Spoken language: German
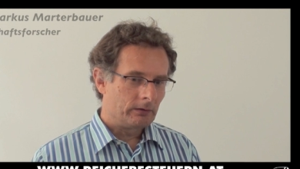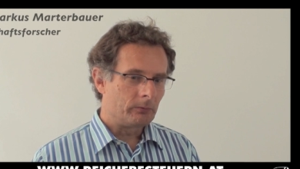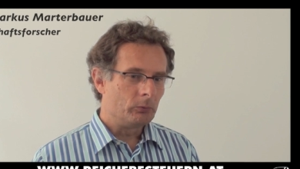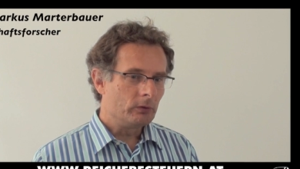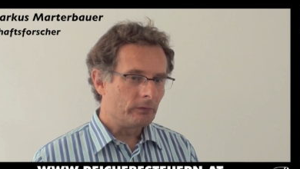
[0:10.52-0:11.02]

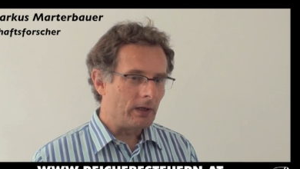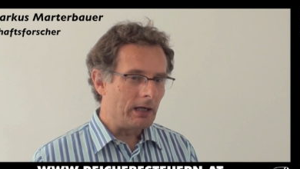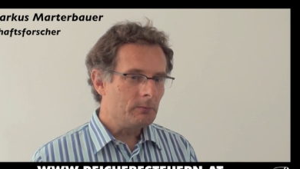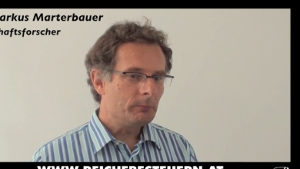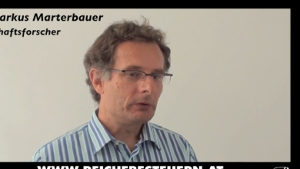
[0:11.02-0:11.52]
Es würde vor
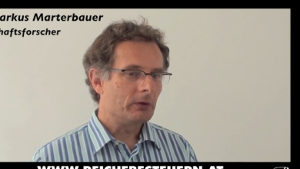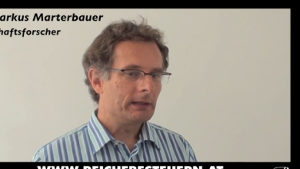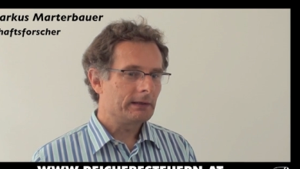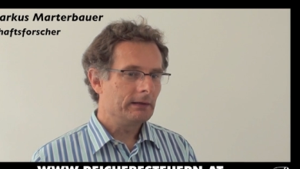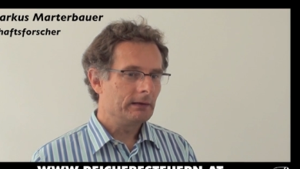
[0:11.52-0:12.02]
allem
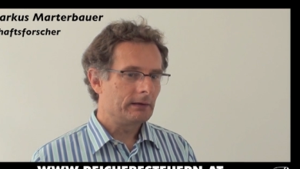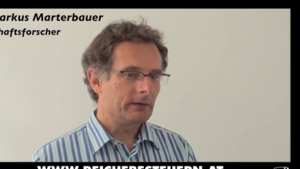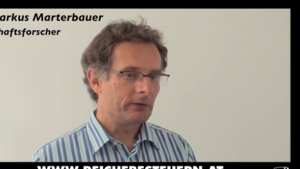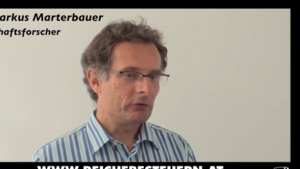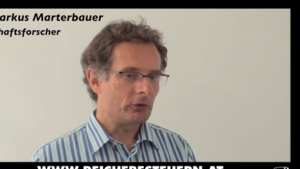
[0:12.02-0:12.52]
bedeuten,
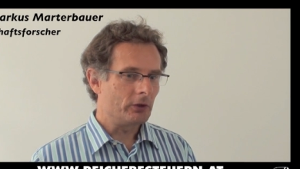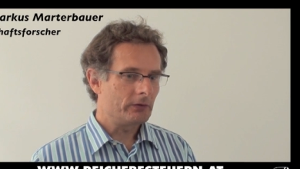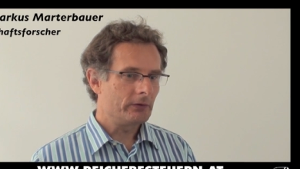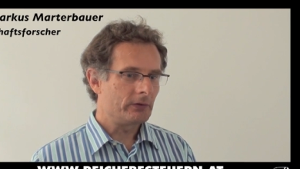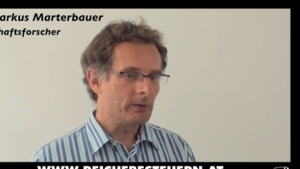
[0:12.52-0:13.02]
dass das
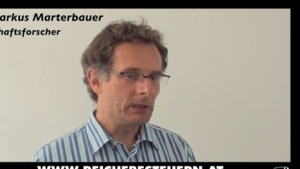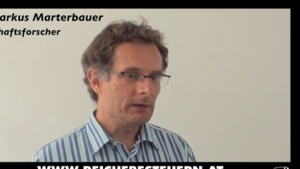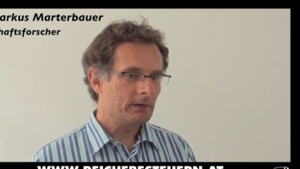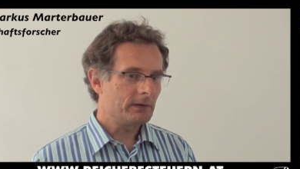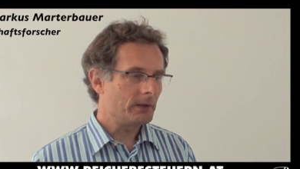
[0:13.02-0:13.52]
Steuersystem
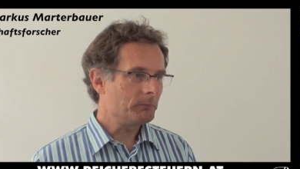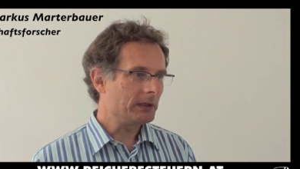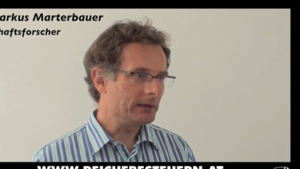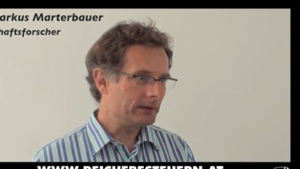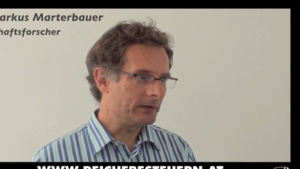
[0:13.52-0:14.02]
insgesamt
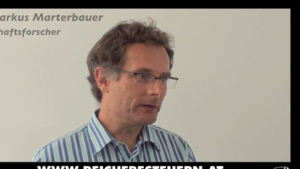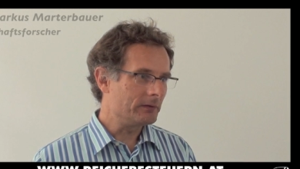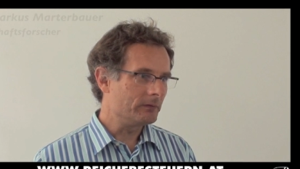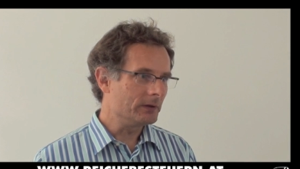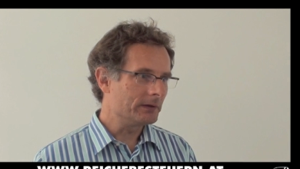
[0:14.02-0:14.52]

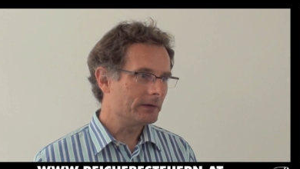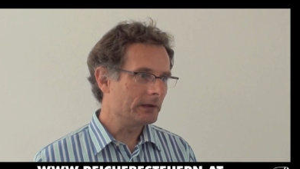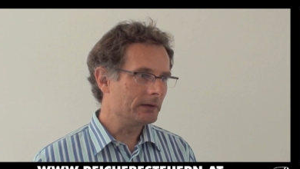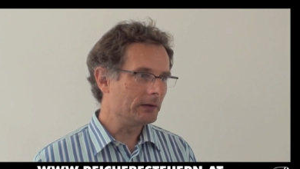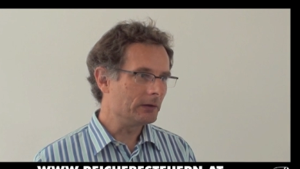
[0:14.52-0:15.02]
regressiv wird, denn